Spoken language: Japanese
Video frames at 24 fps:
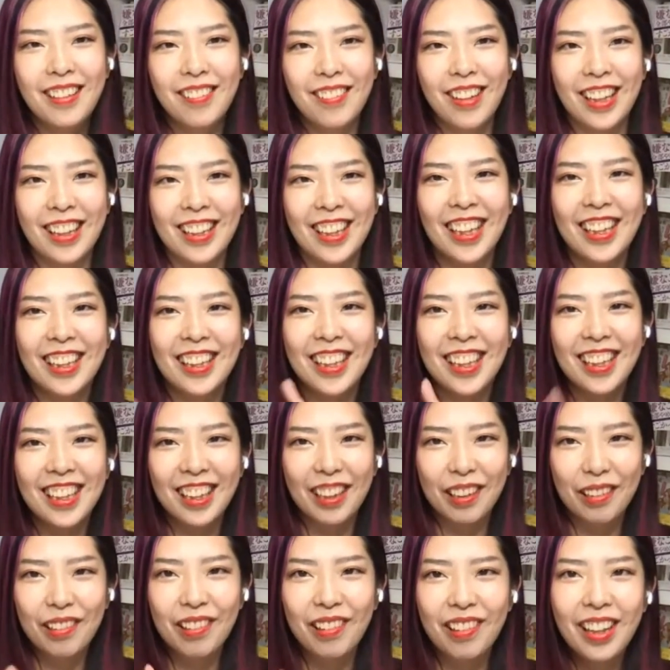わかんない
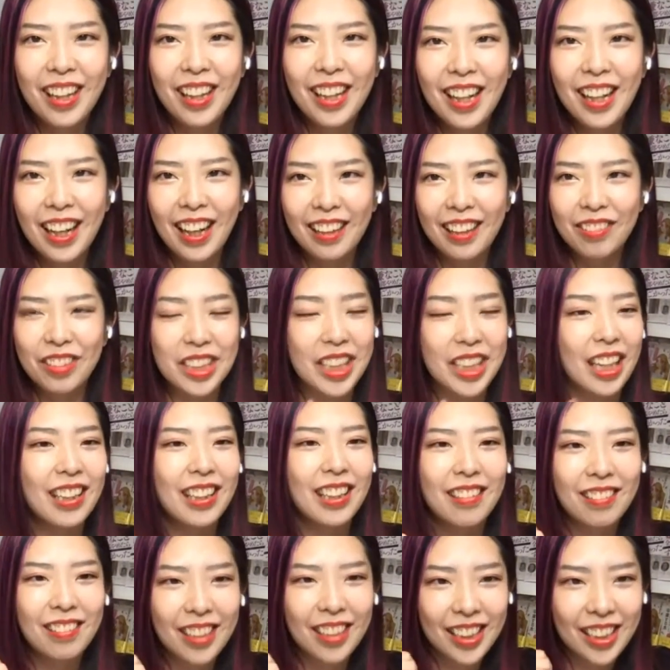けど、あの、
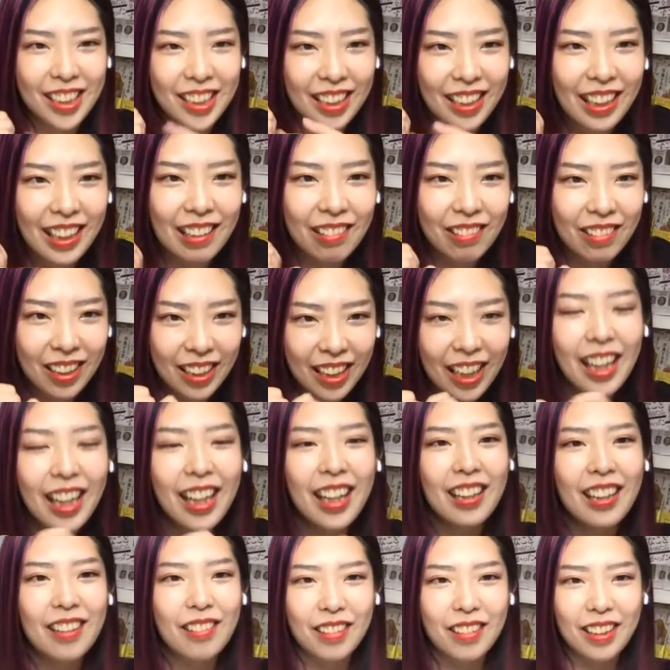シャネルが好きなのかね
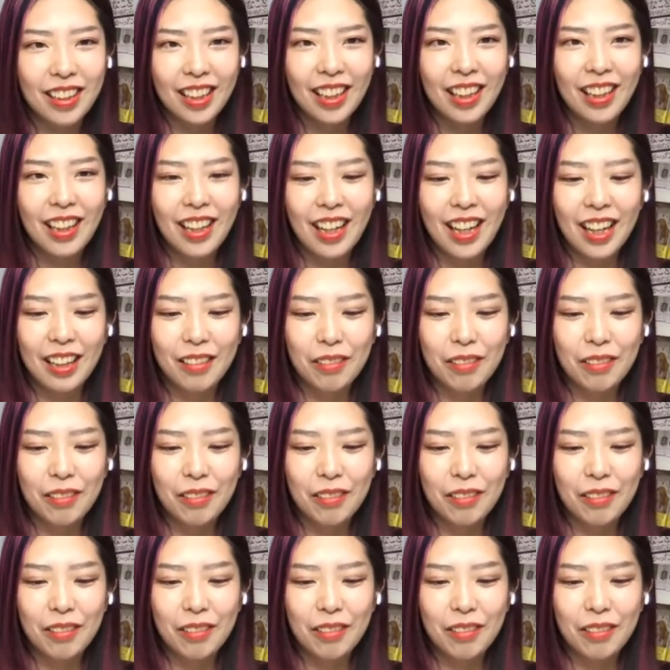とかね、